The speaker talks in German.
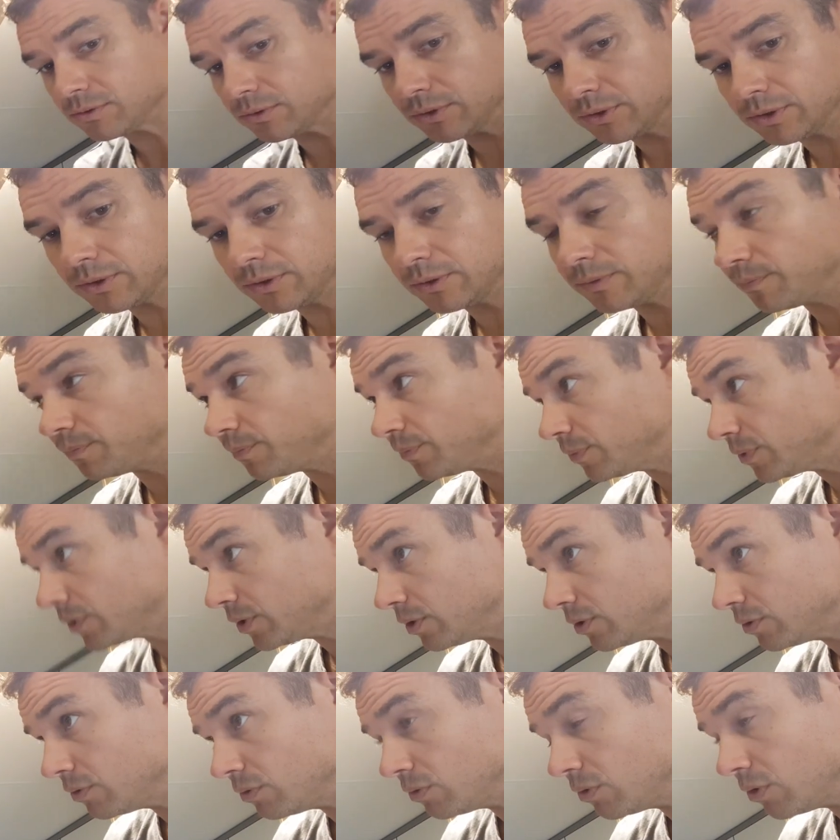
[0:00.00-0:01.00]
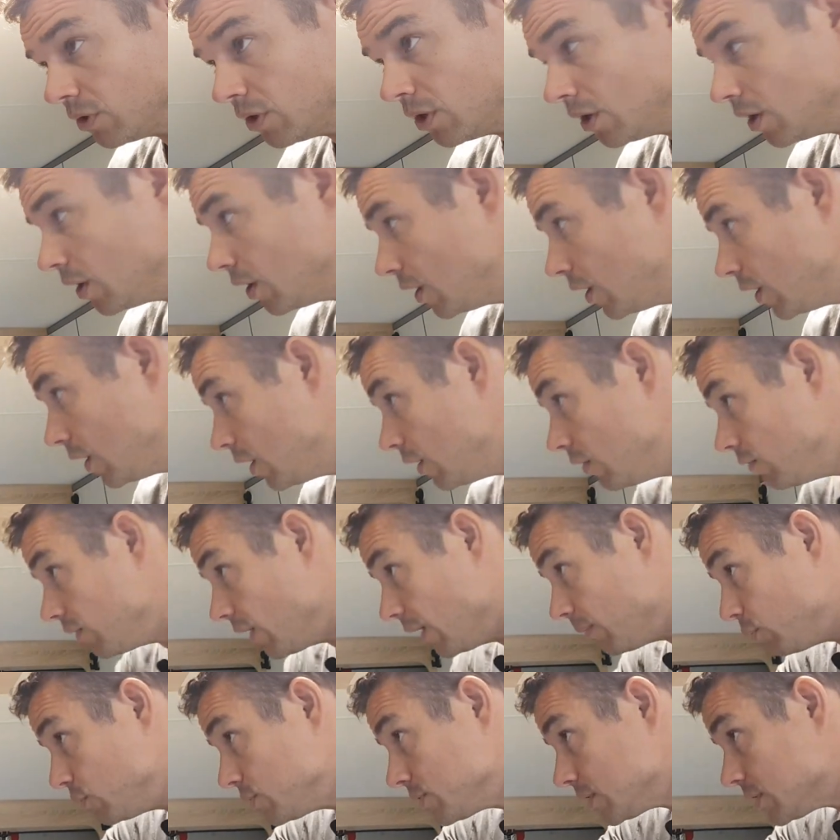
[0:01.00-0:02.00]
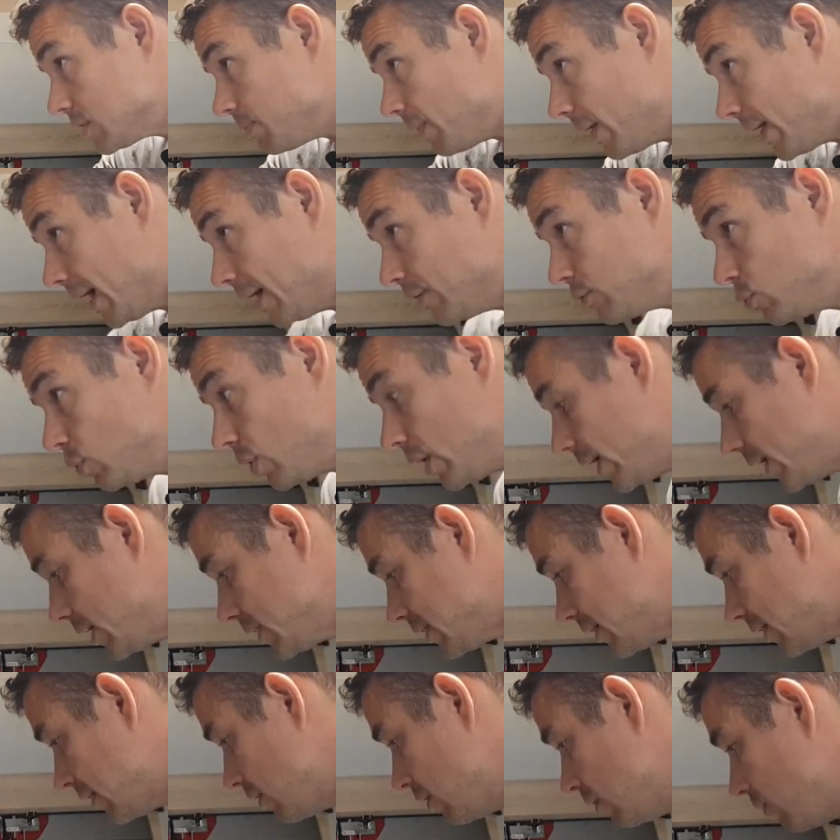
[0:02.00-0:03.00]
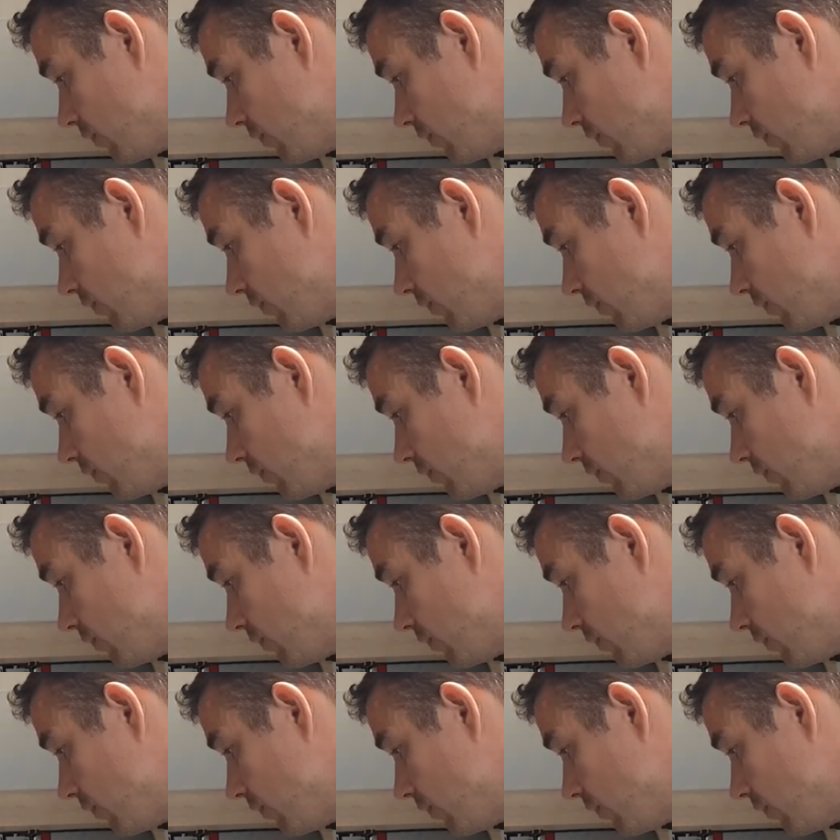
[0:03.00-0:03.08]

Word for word: ähm, wir haben unsere zwei Handtuchhalter hier